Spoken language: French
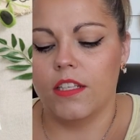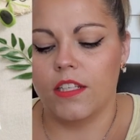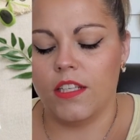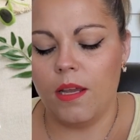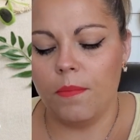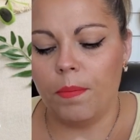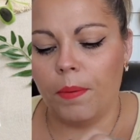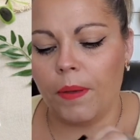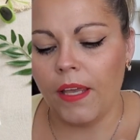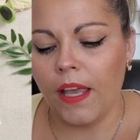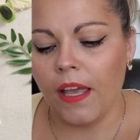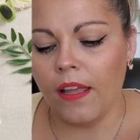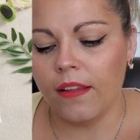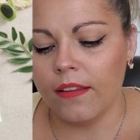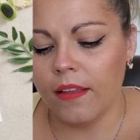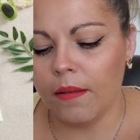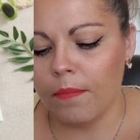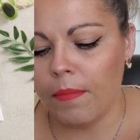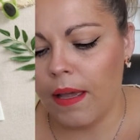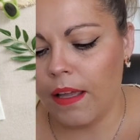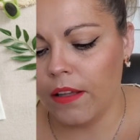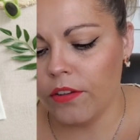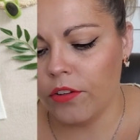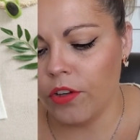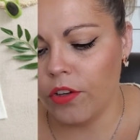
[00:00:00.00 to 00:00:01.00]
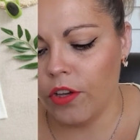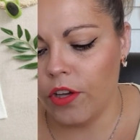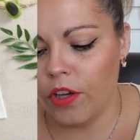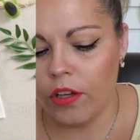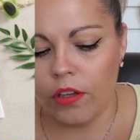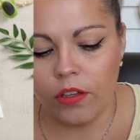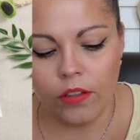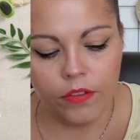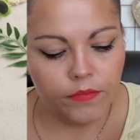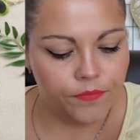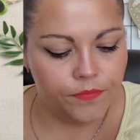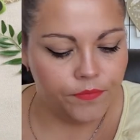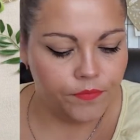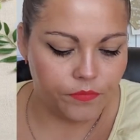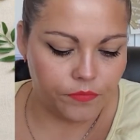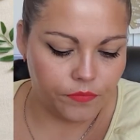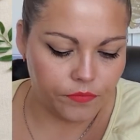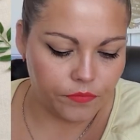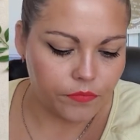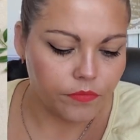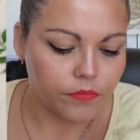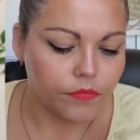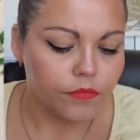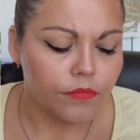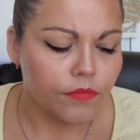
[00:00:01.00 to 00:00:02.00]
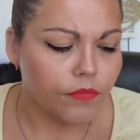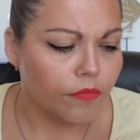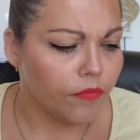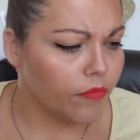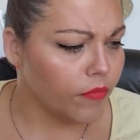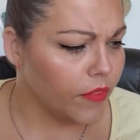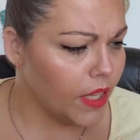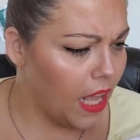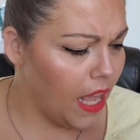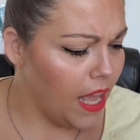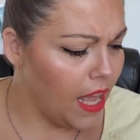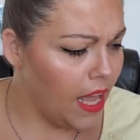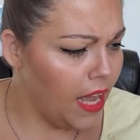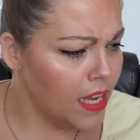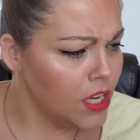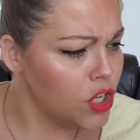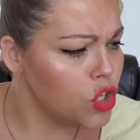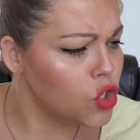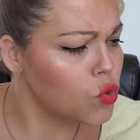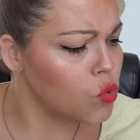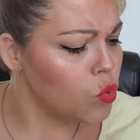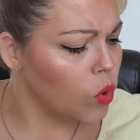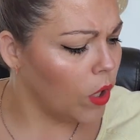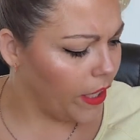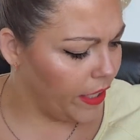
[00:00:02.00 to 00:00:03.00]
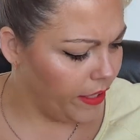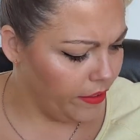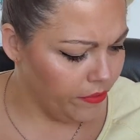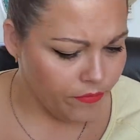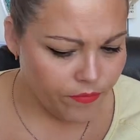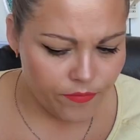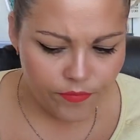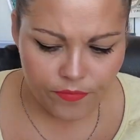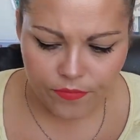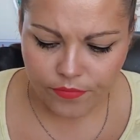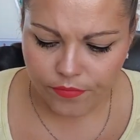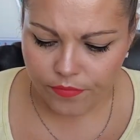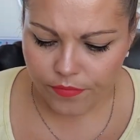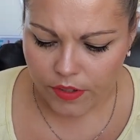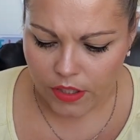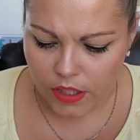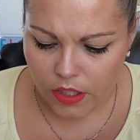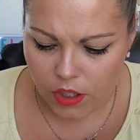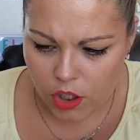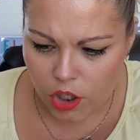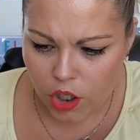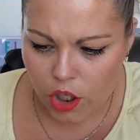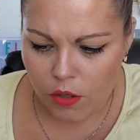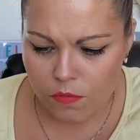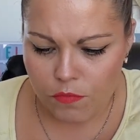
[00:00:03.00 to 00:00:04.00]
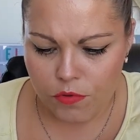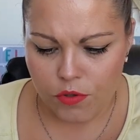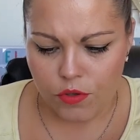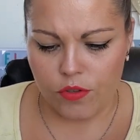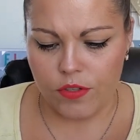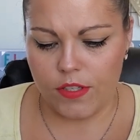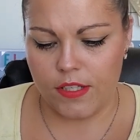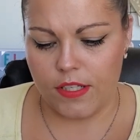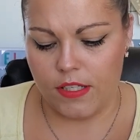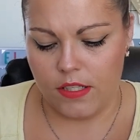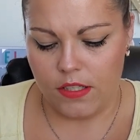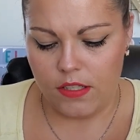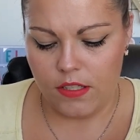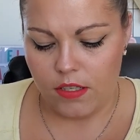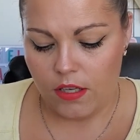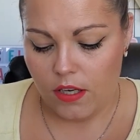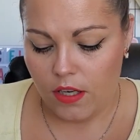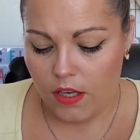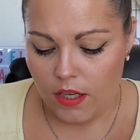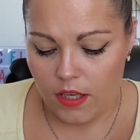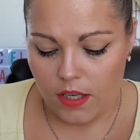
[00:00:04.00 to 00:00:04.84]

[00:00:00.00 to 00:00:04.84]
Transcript: J'ai pris un débardeur à jouer comme ceci